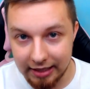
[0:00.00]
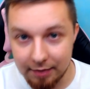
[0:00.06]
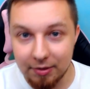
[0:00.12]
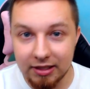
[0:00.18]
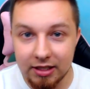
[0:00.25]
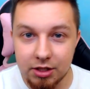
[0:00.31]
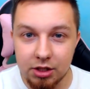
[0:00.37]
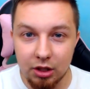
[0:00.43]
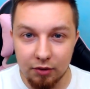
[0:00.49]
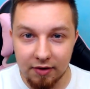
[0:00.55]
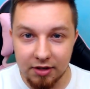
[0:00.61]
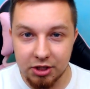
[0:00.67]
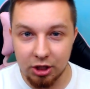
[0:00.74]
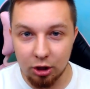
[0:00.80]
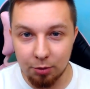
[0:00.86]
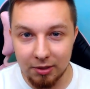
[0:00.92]
Ja będę czytał
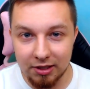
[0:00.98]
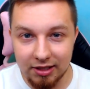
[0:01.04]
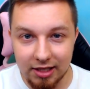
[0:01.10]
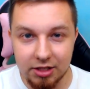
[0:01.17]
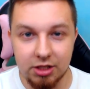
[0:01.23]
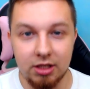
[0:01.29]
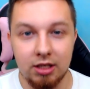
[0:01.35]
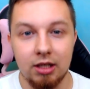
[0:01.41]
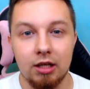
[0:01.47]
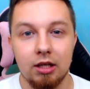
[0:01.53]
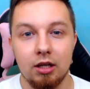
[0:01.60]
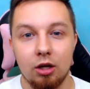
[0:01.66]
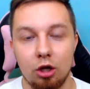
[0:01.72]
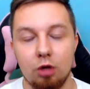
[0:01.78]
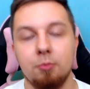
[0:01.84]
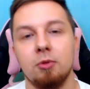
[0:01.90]
Wasze komentarze,
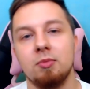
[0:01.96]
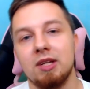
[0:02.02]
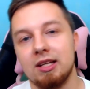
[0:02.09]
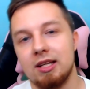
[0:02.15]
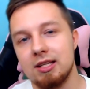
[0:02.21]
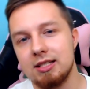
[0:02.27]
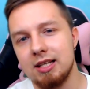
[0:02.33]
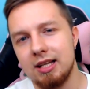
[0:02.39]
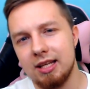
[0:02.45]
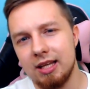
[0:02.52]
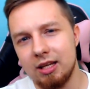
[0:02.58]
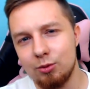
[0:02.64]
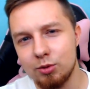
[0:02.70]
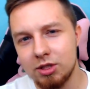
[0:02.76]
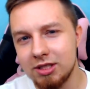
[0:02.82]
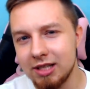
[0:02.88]
robią takie
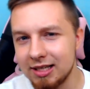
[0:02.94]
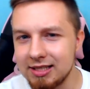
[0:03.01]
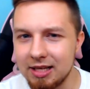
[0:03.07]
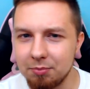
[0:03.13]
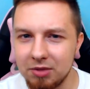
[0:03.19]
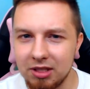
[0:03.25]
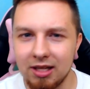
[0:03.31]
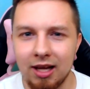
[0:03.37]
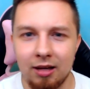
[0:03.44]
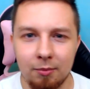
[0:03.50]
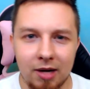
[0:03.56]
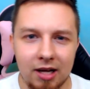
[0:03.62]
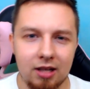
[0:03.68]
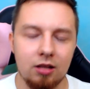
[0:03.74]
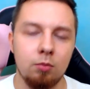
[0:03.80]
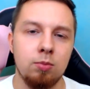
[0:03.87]
serie już Jacksepticeye,
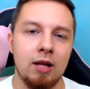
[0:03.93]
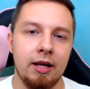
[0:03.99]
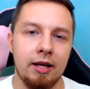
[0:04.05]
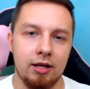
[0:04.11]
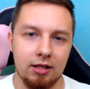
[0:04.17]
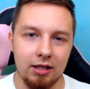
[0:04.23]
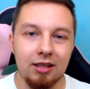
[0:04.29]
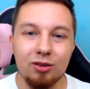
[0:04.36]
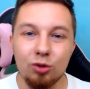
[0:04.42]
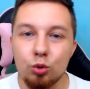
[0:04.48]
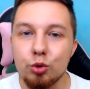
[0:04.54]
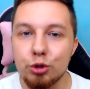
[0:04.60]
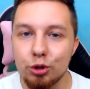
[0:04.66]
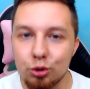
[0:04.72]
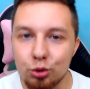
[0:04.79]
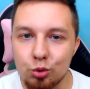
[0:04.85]
Markiplier i
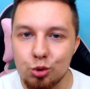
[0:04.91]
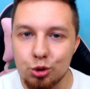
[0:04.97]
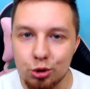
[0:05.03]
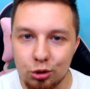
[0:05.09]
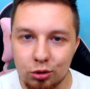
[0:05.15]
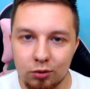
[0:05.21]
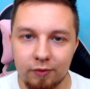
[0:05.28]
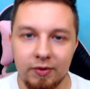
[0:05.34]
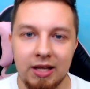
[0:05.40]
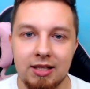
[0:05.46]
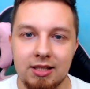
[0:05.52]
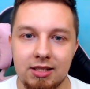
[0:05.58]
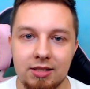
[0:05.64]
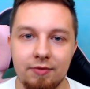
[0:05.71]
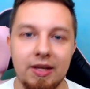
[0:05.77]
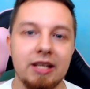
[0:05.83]
dużo, dużo
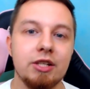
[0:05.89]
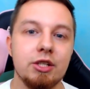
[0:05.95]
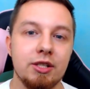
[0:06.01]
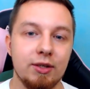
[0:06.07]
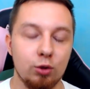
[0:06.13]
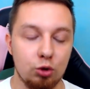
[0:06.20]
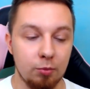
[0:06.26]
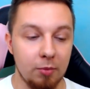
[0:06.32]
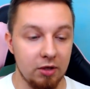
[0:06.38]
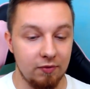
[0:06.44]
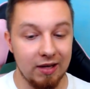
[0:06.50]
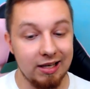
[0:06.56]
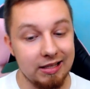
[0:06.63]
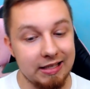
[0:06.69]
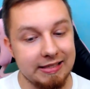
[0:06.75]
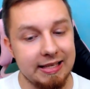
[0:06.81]
więc większych youtuberów,
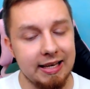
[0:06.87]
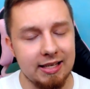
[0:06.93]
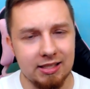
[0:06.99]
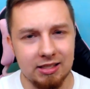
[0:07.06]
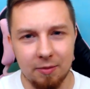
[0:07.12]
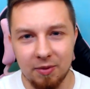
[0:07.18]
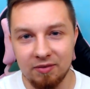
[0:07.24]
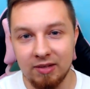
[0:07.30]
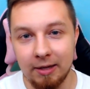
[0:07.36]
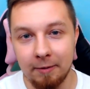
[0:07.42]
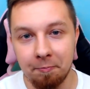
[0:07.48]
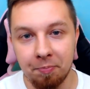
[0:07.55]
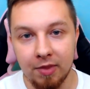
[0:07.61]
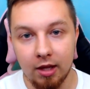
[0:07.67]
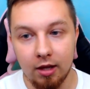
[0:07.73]
ale ta seria jest naprawdę